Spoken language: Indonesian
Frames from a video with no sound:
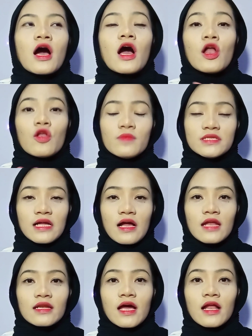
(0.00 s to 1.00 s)
kalau
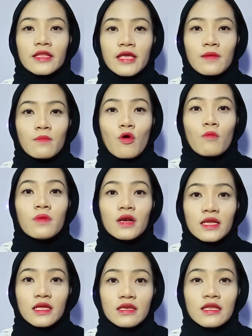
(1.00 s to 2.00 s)
misalkan kalian mau
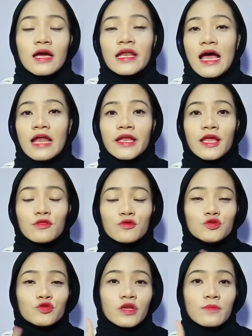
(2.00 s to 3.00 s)
beli dengan harga yang
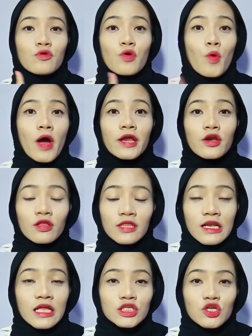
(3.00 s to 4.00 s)
7000 why not
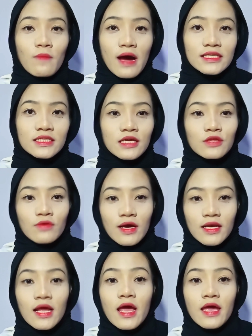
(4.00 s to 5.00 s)
kalian coba aja gitu
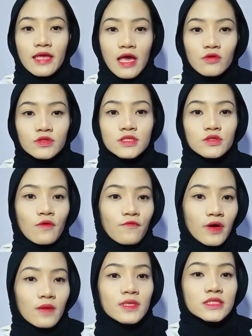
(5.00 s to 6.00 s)
kan ya aku sih so
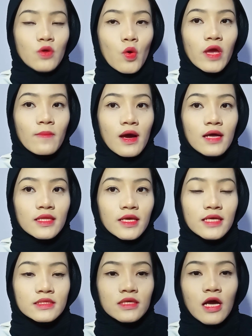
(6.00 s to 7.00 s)
far masih oke okay banget
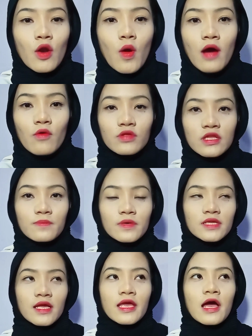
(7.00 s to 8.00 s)
ya guys kalau aku
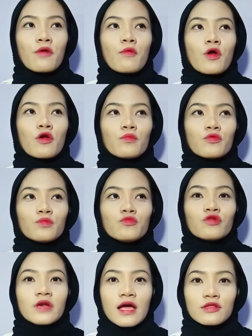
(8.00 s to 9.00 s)
tipenya yang walaupun
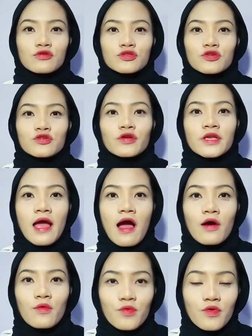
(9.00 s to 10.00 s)
murah terus cocok di
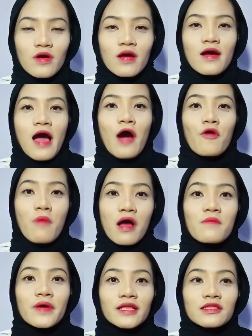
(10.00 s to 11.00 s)
aku aku
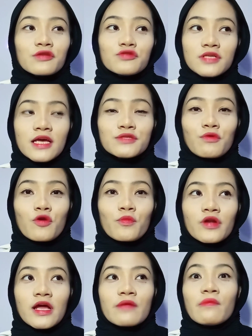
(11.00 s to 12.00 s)
bakal pakai terus guys
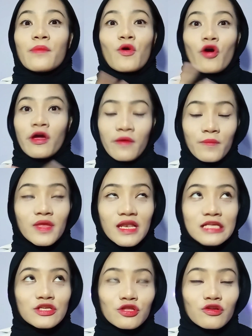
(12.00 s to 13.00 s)
walaupun gak ada BPOM-nya
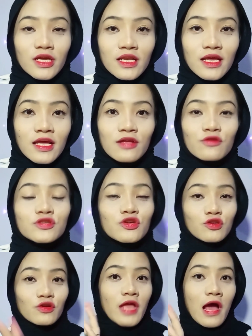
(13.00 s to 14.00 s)
nih contohnya nih terus
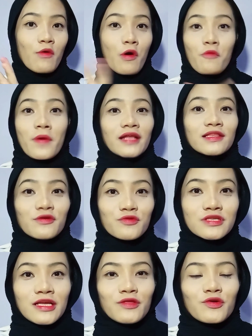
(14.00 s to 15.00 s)
cocok di aku aku pakai
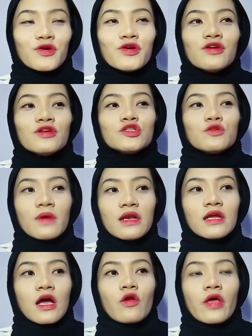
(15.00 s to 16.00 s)
terus gitu
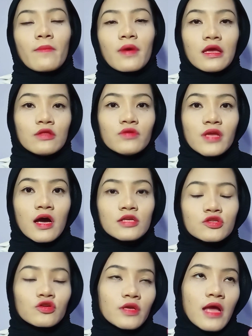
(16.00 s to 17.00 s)
cuman kalau emang itu dia nggak
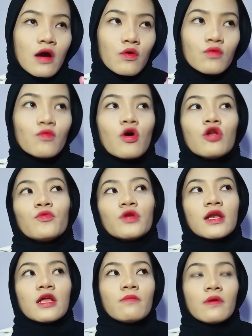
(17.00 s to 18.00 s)
cocok di aku walaupun
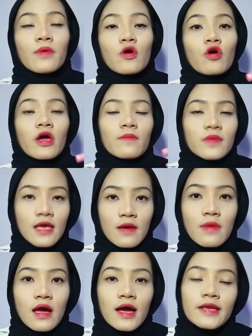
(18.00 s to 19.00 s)
ada BPOM-nya
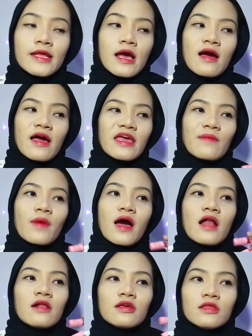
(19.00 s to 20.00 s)
bahkan yang kayak
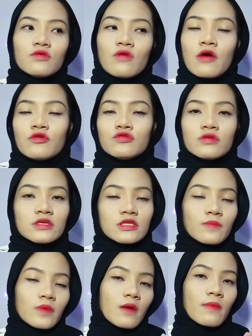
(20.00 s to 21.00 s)
mahal gitu aku juga
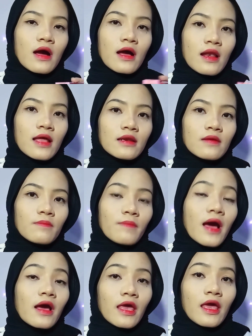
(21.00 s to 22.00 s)
tetap nggak bakalan
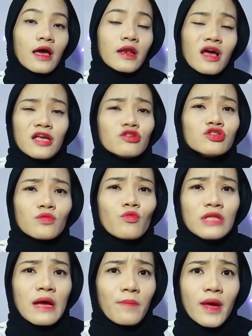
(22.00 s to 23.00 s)
pakai karena nggak cocok
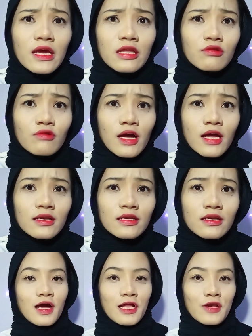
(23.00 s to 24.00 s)
buat apa gitu kan
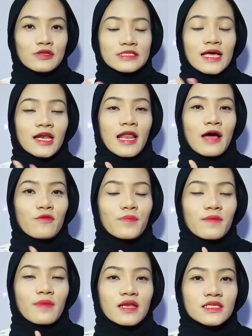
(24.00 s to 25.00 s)
kalau saran aku
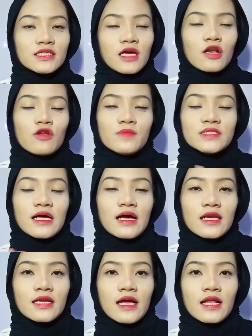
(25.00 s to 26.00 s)
pribadi sih kalau
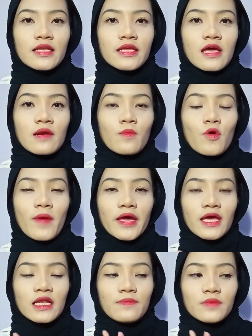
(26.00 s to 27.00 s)
misalkan kalian mau
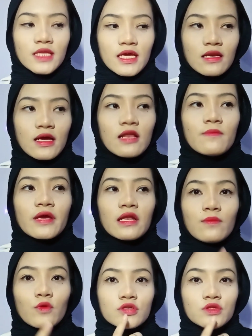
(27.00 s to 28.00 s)
pakai lip tint kalian
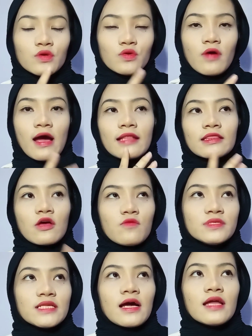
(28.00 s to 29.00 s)
pakai lip gloss dulu atau
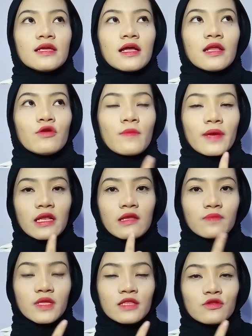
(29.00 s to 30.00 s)
misalkan kalian udah pakai
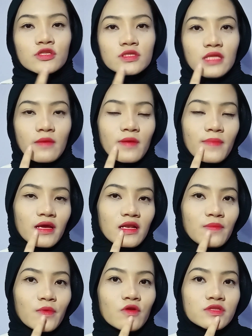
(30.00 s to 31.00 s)
lip tint terus tambahin pakai
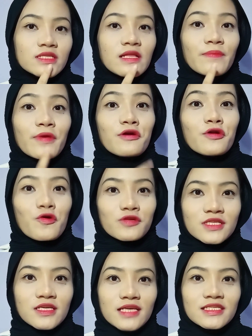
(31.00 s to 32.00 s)
lip glossnya tapi yang
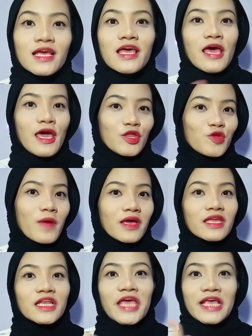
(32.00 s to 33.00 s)
glossy guys itu
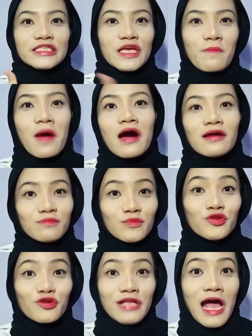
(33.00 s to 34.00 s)
makin kece banget
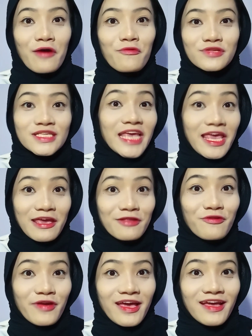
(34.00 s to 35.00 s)
menurut aku sih kayak
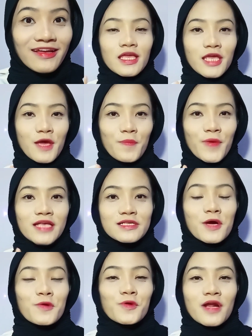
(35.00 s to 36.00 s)
gitu ya Yap guys,
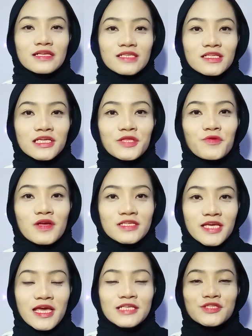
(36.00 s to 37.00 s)
aku rasa sih itu
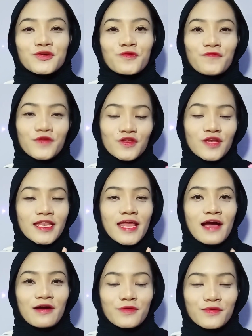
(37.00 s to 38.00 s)
aja ya cukup video dari
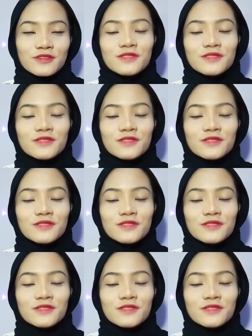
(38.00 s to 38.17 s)
aku.